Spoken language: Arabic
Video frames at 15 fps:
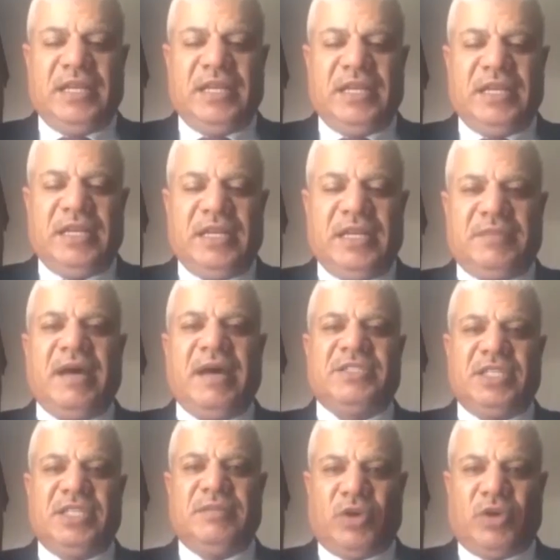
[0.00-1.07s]
تمارس
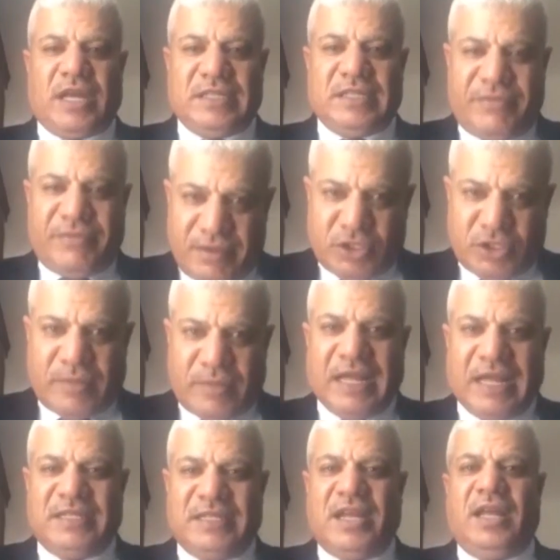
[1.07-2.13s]
الديمقراطيه في
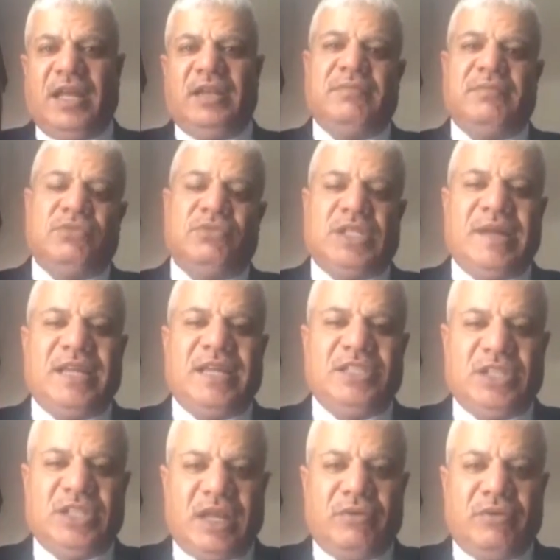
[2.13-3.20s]
مجتمعاتنا
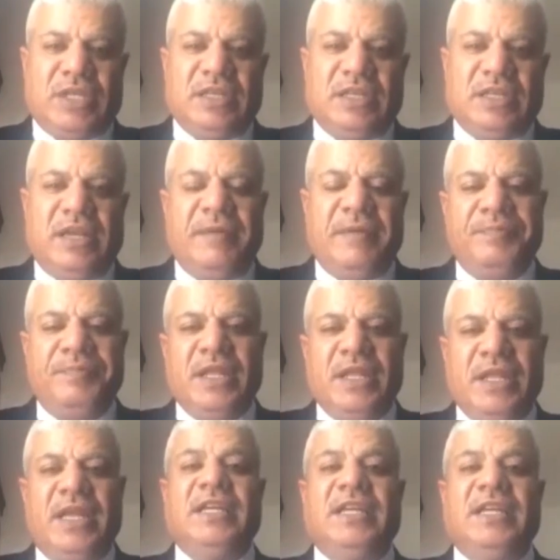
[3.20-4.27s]
المجتمعات الشرق
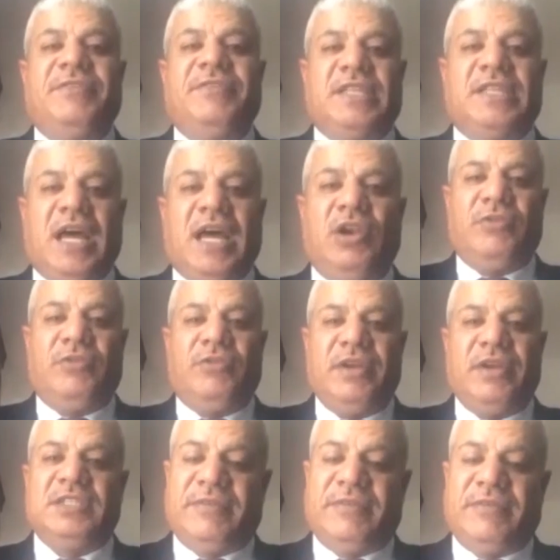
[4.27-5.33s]
اوسطيه هي
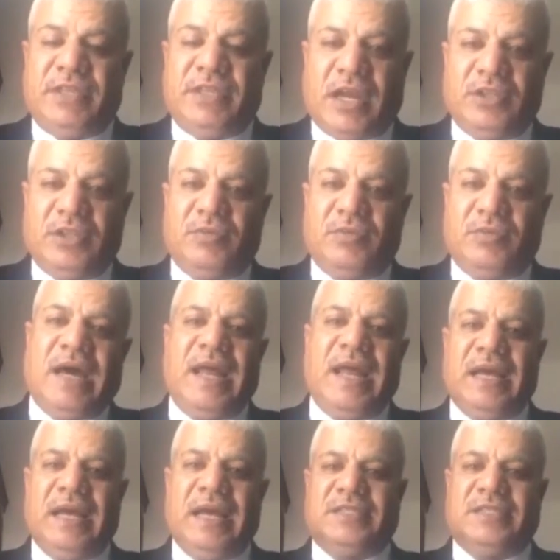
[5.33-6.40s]
تخلف وليس في تقدم
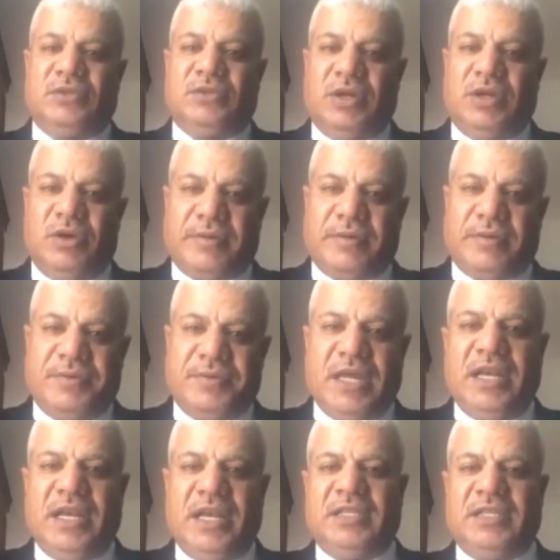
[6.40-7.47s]
على عكس الدول
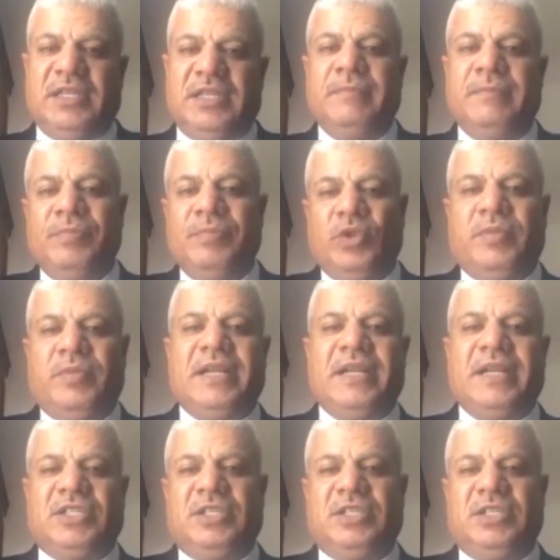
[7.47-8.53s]
الاوروبيه التي تمارس
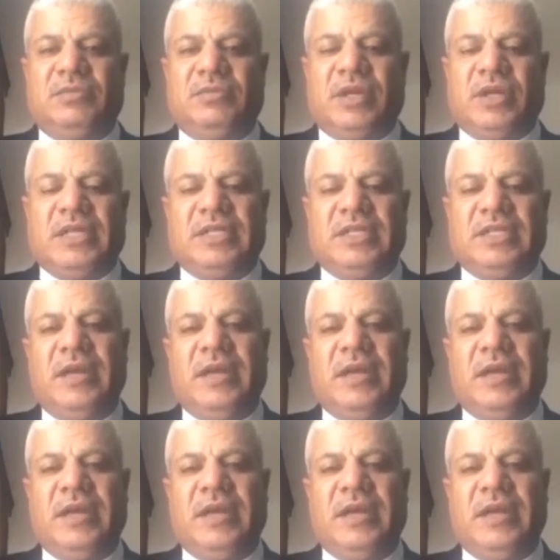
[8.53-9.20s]
الديمقراطيه